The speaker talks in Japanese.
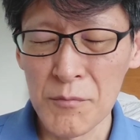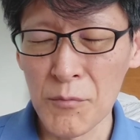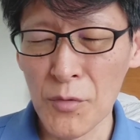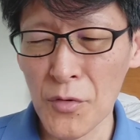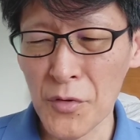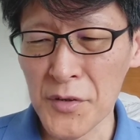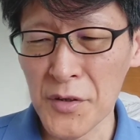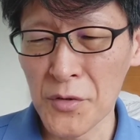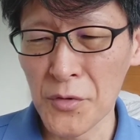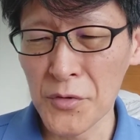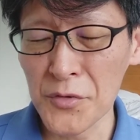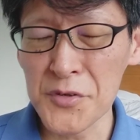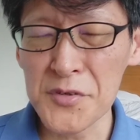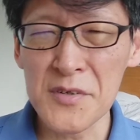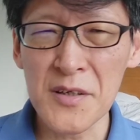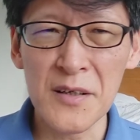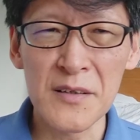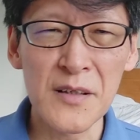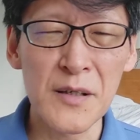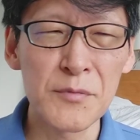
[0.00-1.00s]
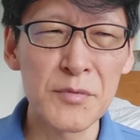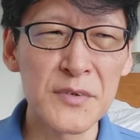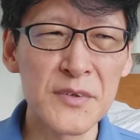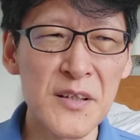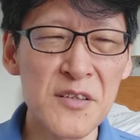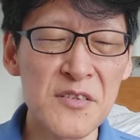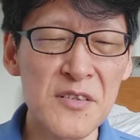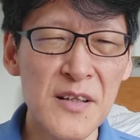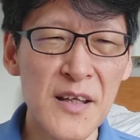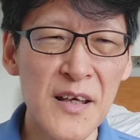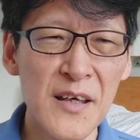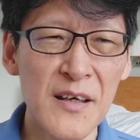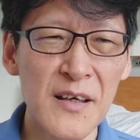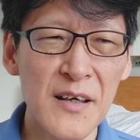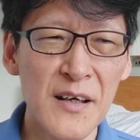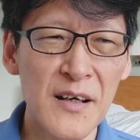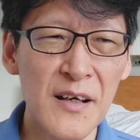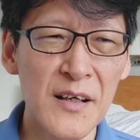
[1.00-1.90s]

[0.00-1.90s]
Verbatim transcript: もう帰国したら多分ですね、